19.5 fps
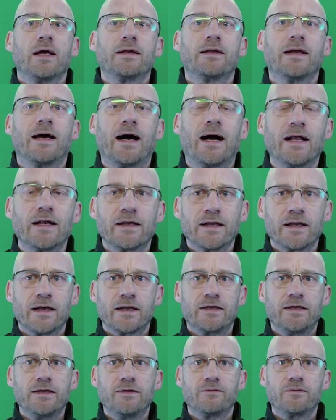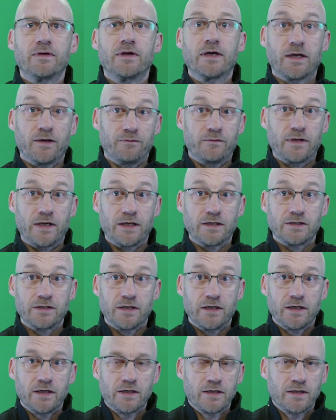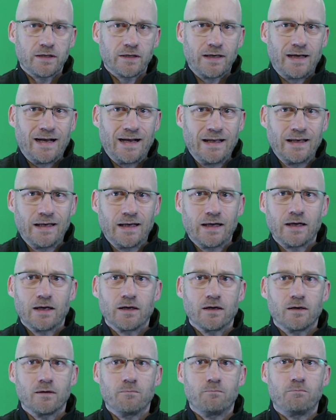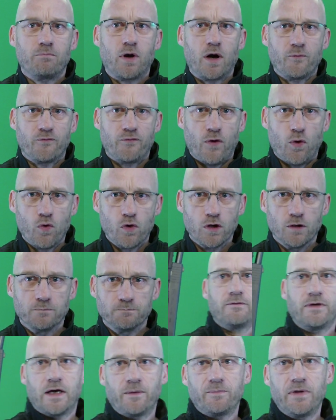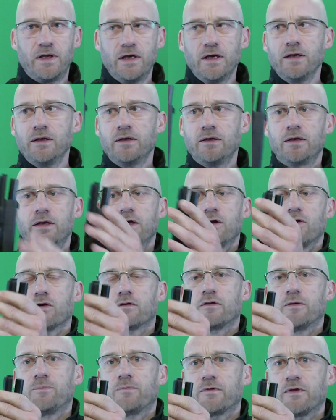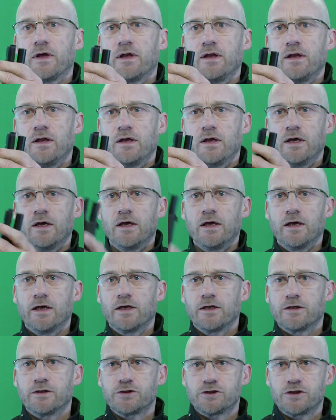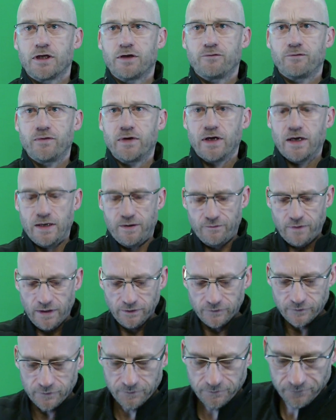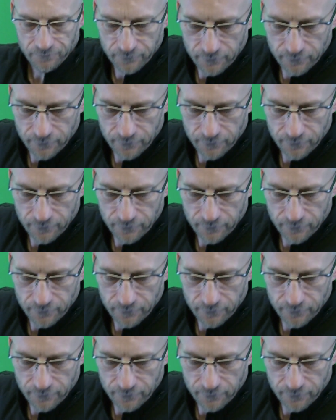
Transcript: der alternativen Grifftechnik aller Bob Vogel. Wir haben hier die Glock 17 Gen 4 FS,